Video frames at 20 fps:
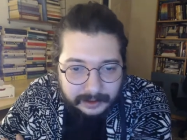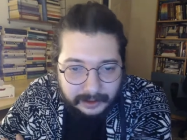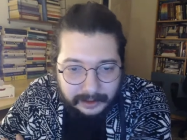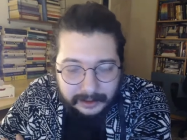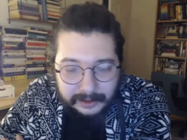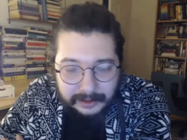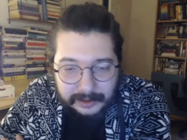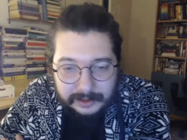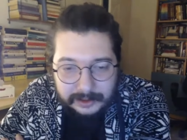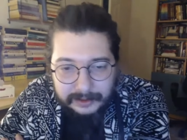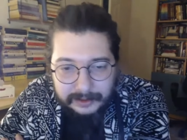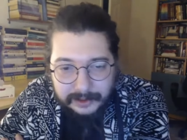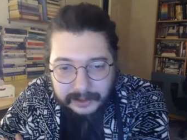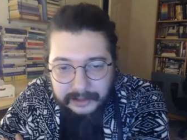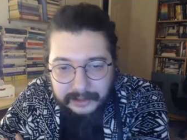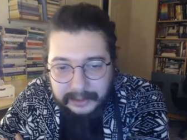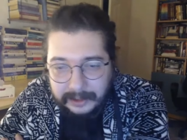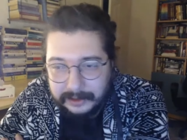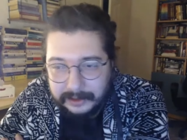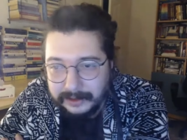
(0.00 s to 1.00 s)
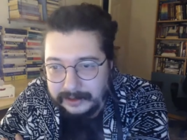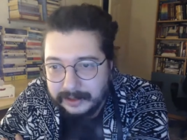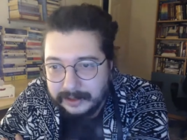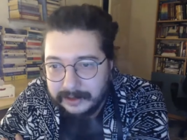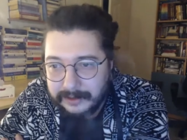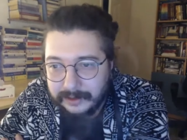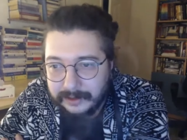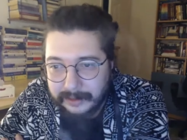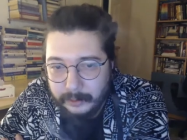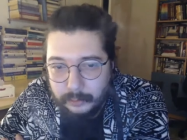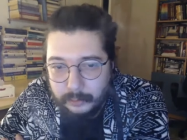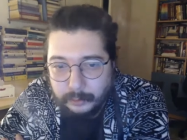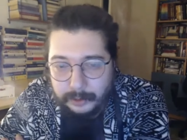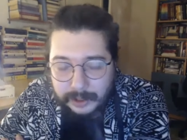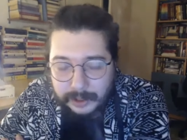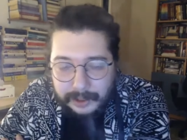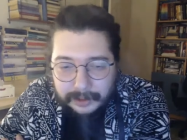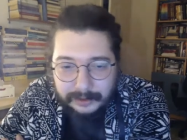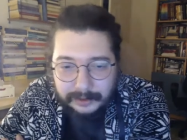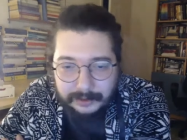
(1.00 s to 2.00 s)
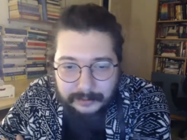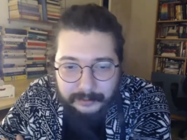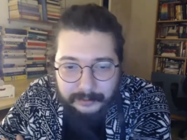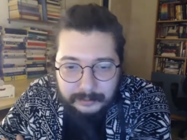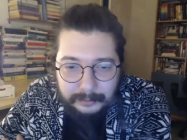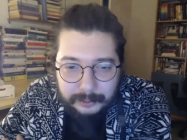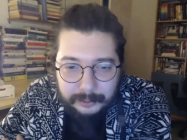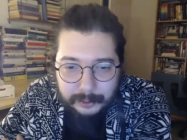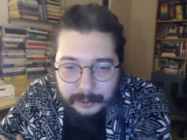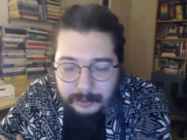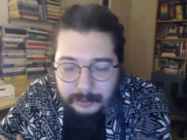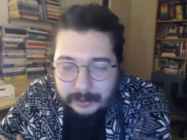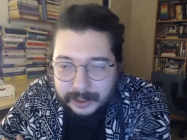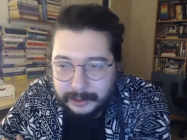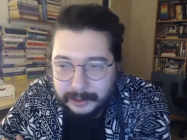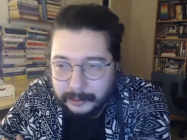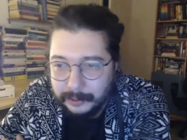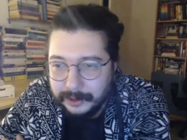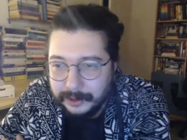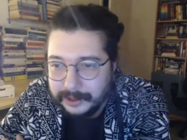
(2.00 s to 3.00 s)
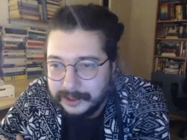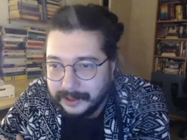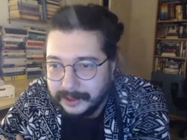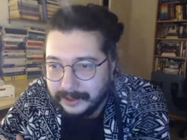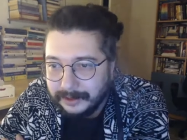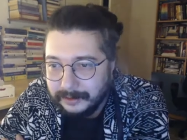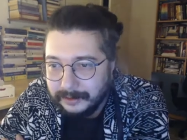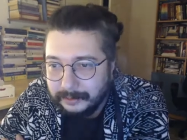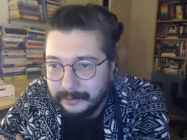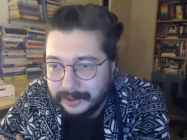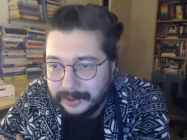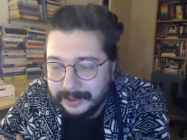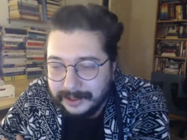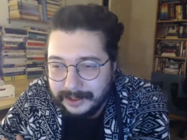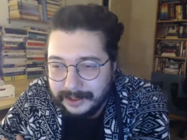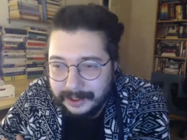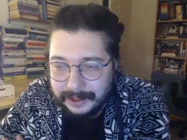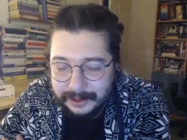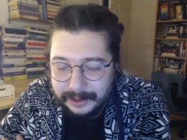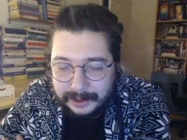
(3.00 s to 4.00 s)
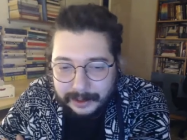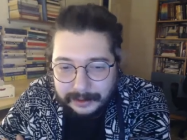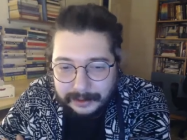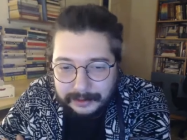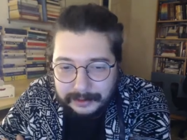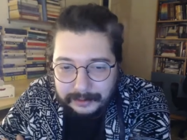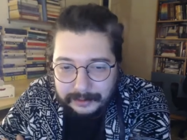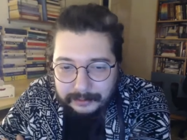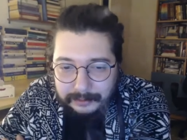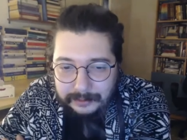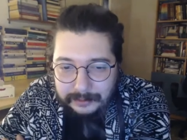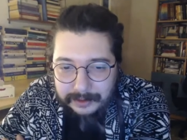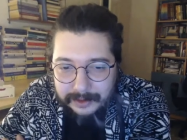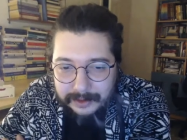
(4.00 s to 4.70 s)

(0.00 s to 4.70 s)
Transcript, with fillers: kilise çanı sesine uyandım. Şöyle balkona çıktım bir sigara yaktım.